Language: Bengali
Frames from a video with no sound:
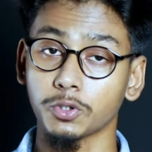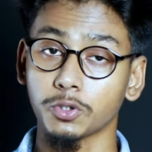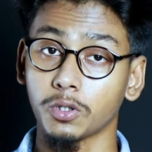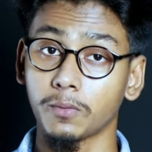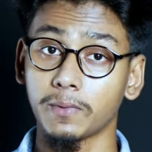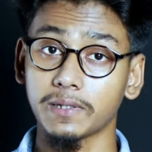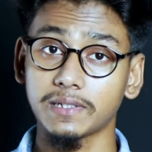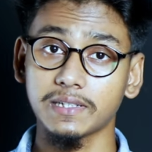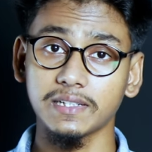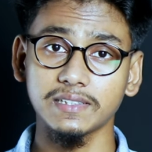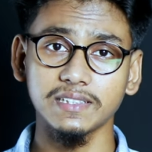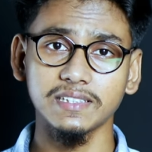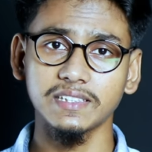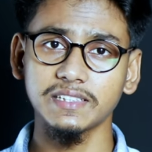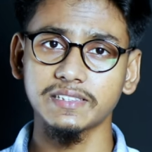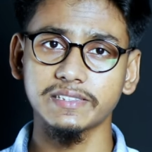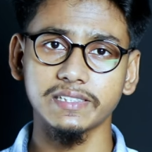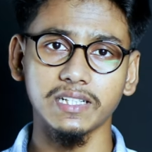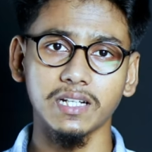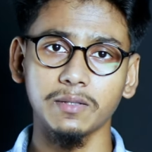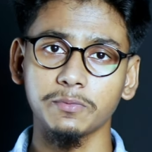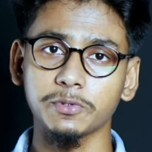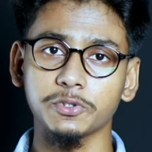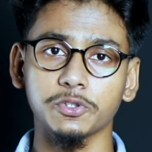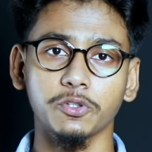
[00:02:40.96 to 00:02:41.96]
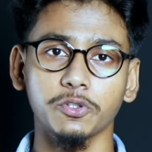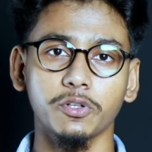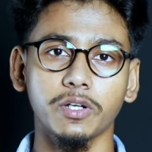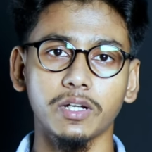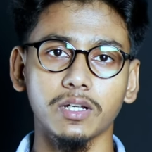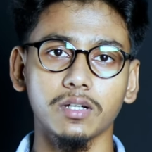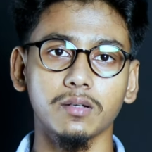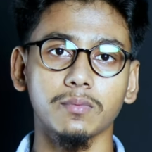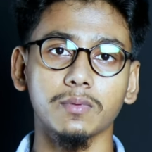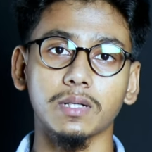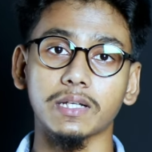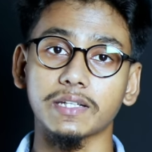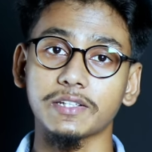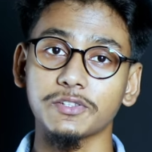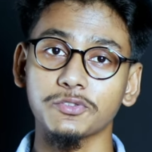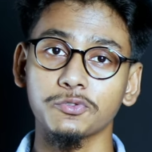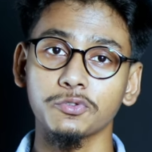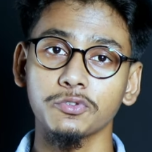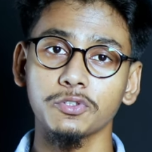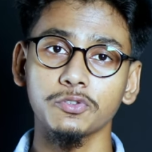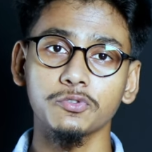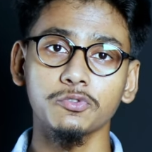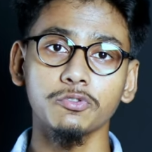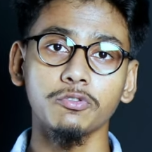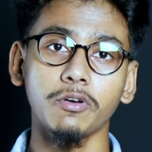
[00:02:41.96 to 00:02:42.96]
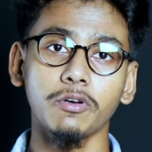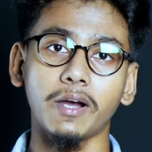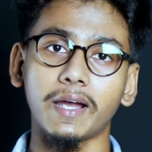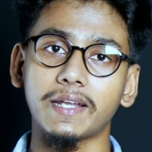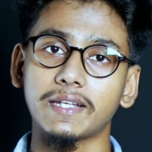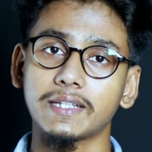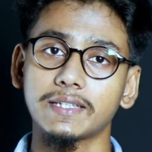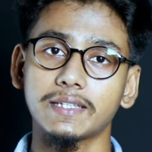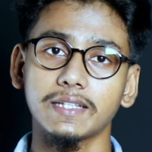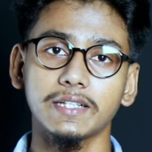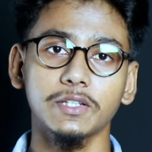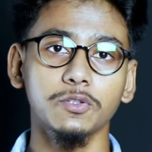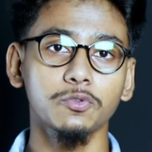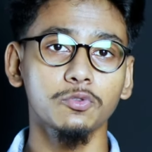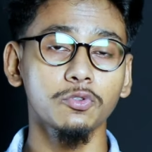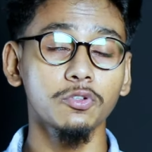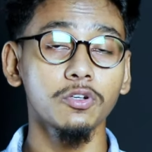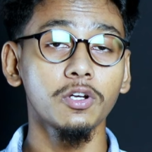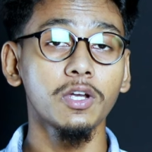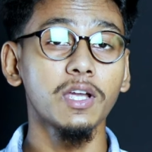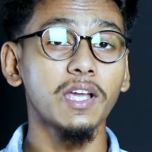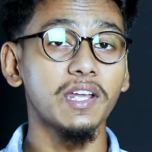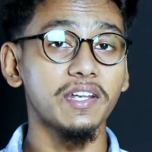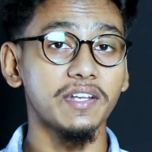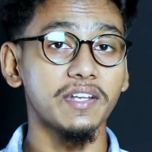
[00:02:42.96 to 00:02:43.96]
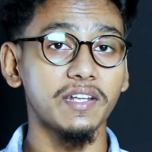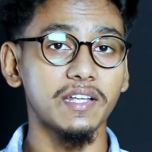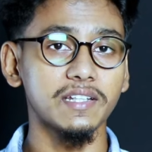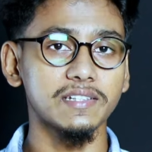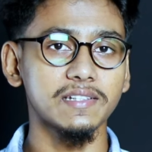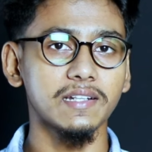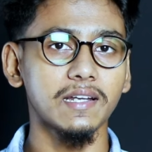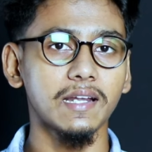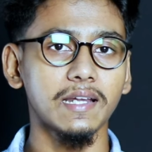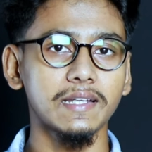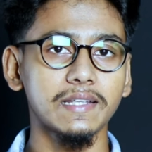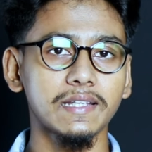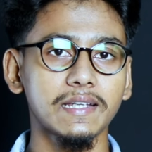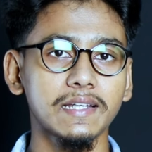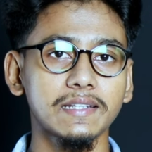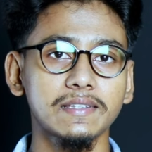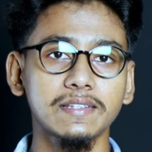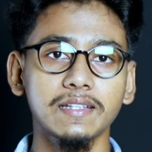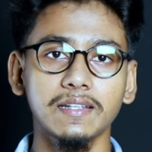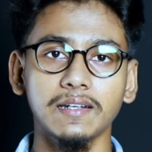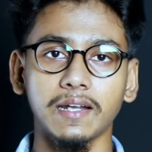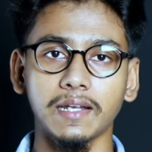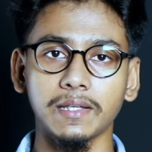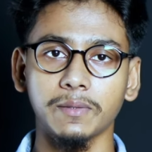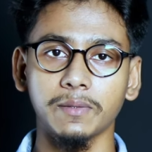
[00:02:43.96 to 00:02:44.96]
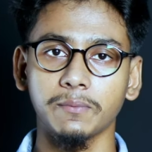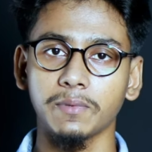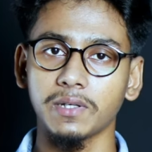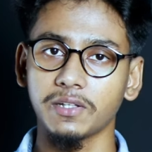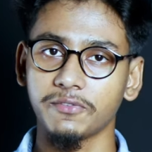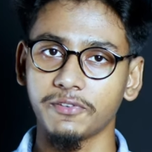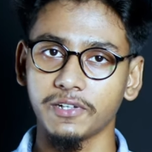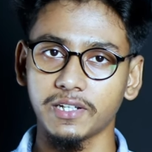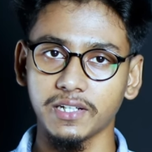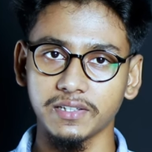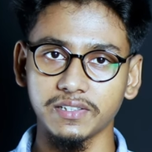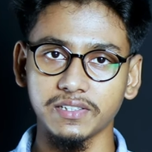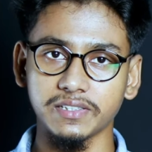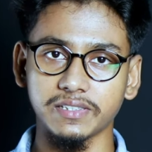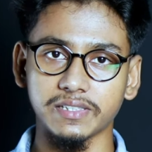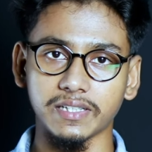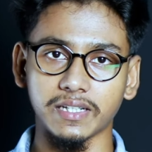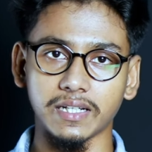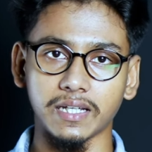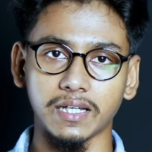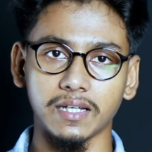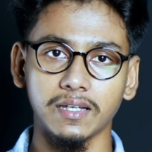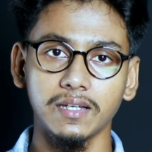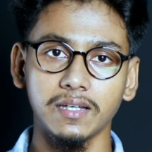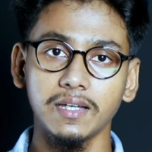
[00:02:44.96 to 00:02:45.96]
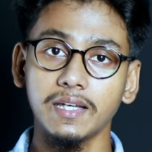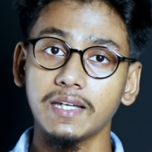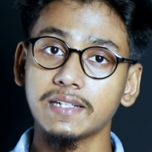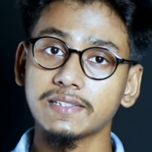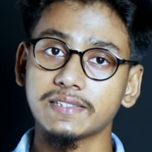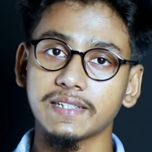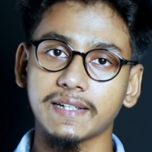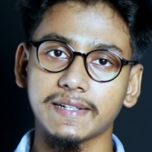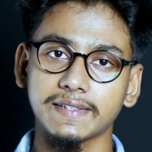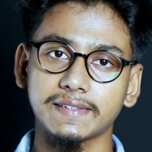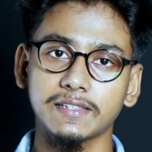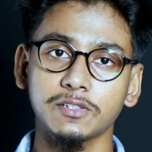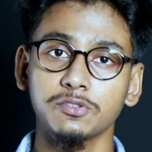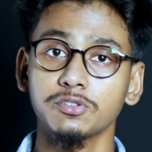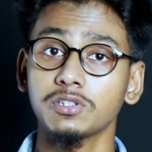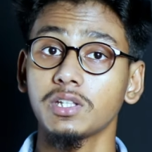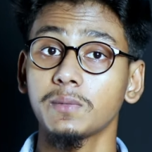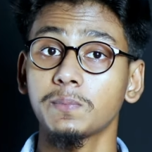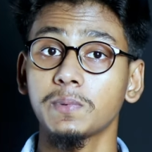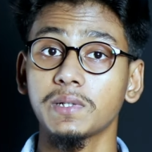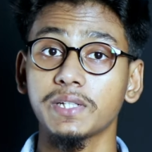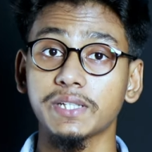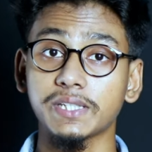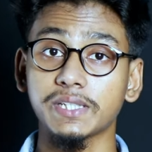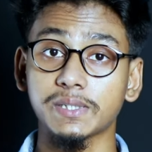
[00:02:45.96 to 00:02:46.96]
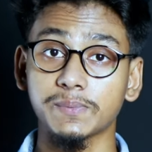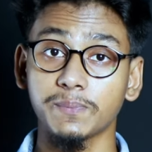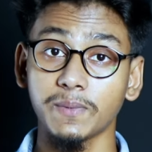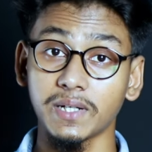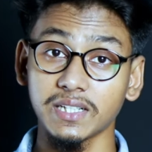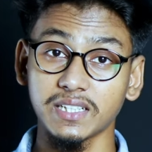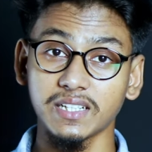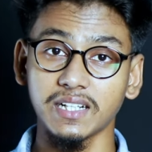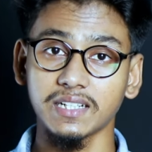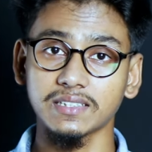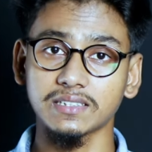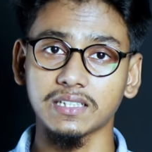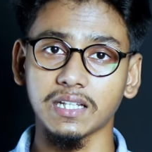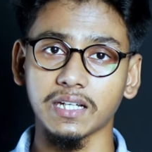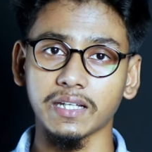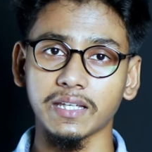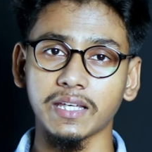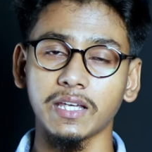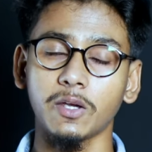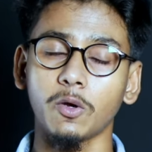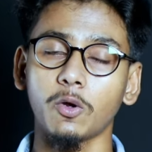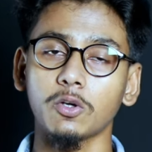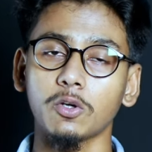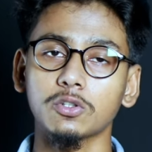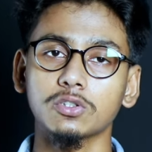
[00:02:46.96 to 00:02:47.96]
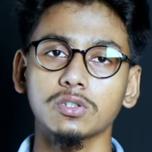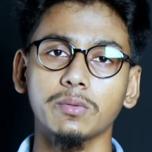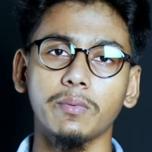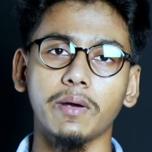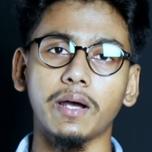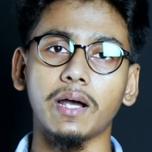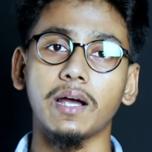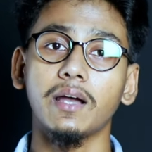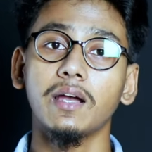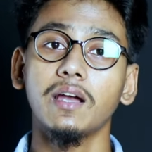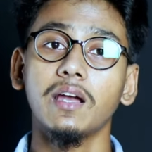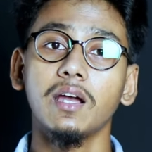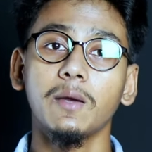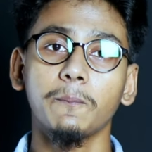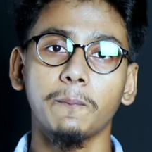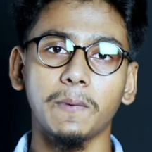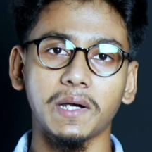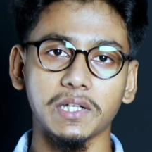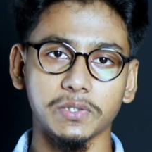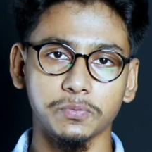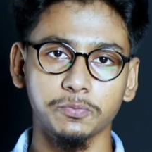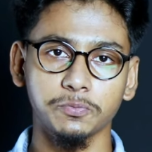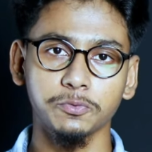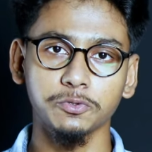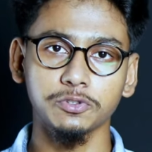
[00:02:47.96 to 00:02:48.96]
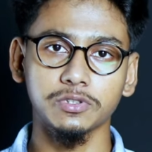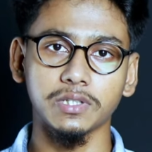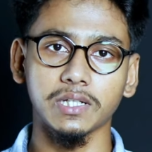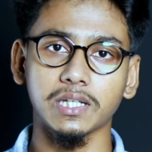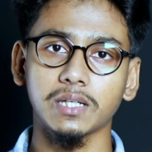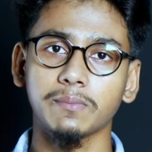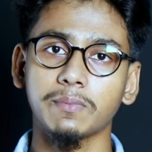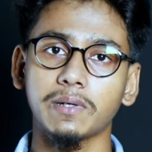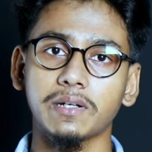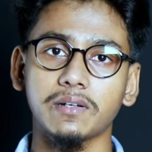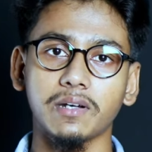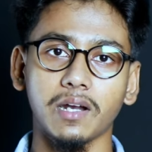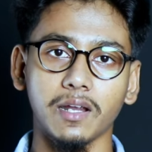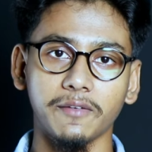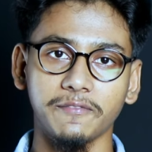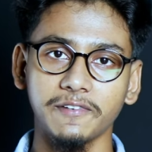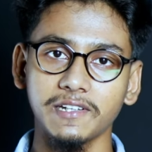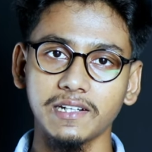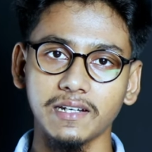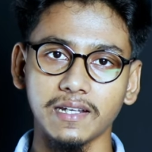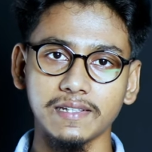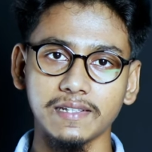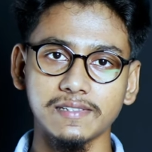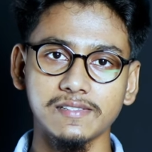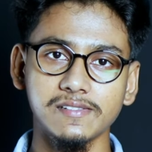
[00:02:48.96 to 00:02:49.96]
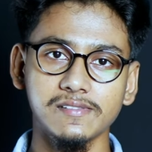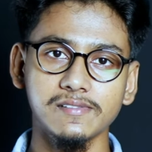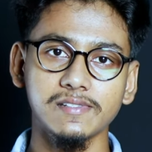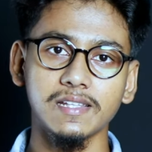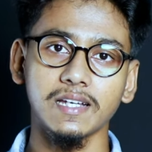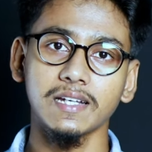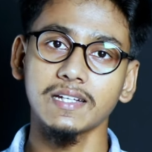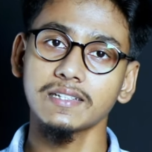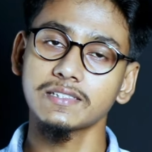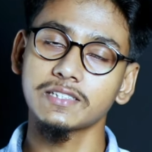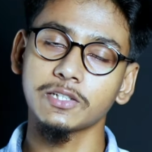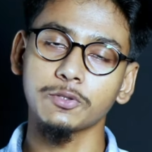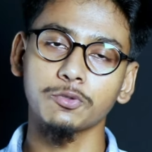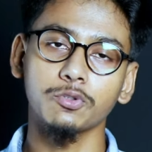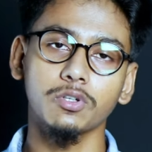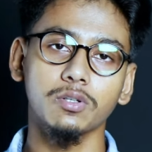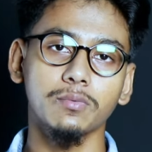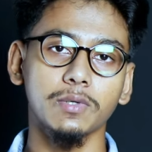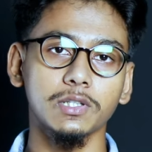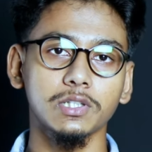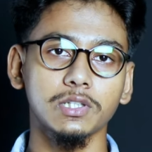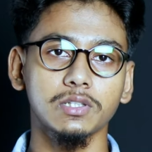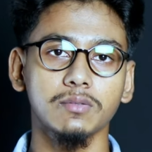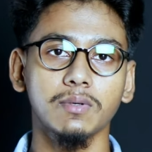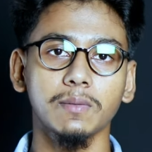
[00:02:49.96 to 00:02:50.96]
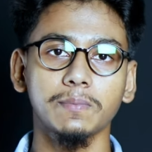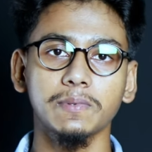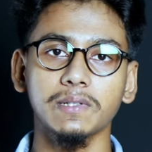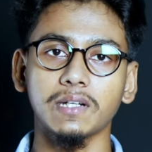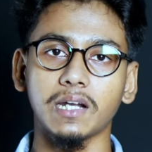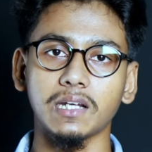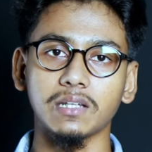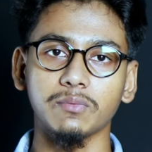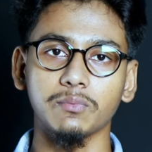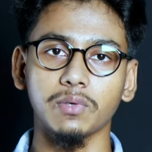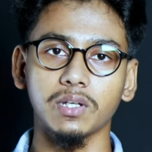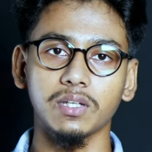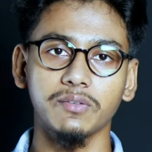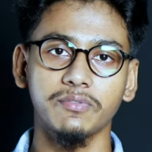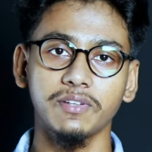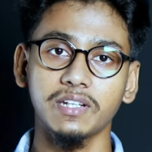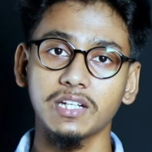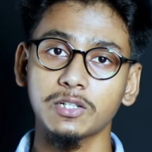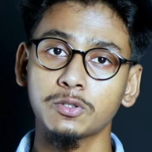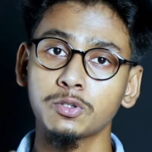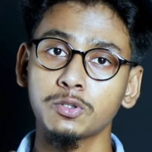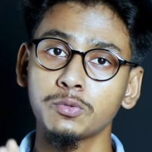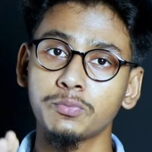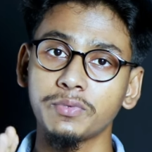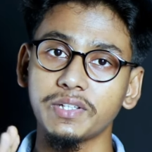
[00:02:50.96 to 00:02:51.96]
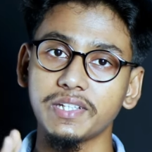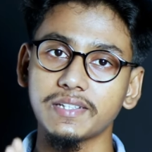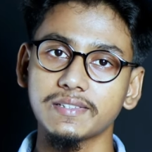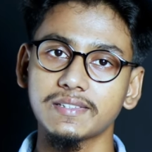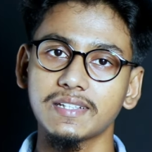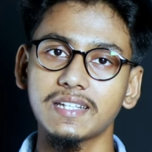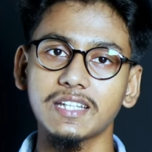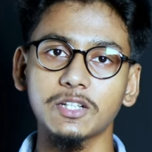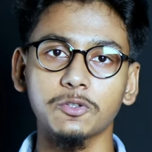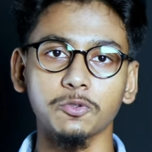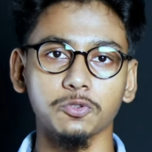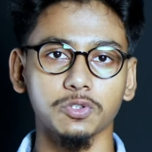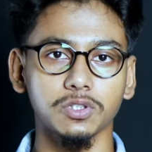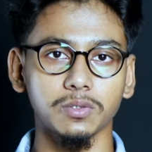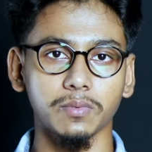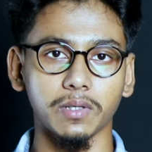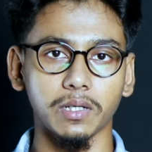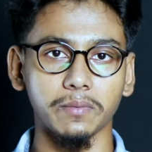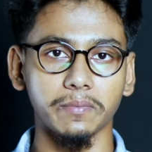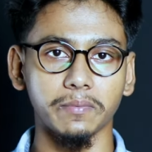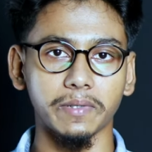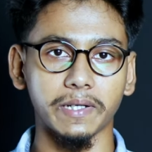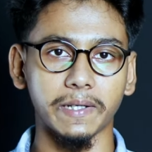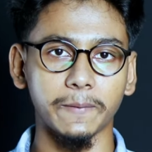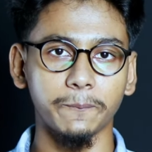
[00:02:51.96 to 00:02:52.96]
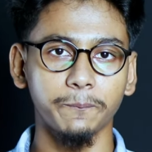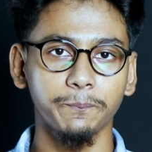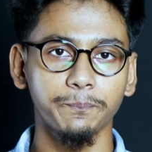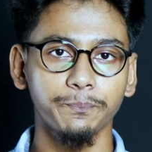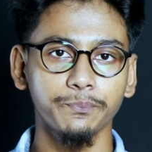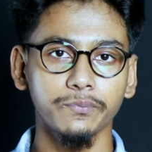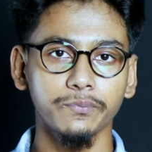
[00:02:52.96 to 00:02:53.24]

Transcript: সবারটা যে দিচ্ছে না বিষয়টা এরকম না কিছু কিছু আইডিতে কিন্তু ন্যাশনাল আইডি কার্ড দিয়ে রানিং ভেরিফাইটা দিচ্ছে না সেক্ষেত্রে যদি আপনার স্মার্ট কার্ড থাকে অথবা পাসপোর্ট থাকে বা ড্রাইভিং লাইসেন্স থাকে সেগুলোর মাধ্যমে আপনি রানিং ভেরিফাইটা খুব ইজিলি করতে পারবেন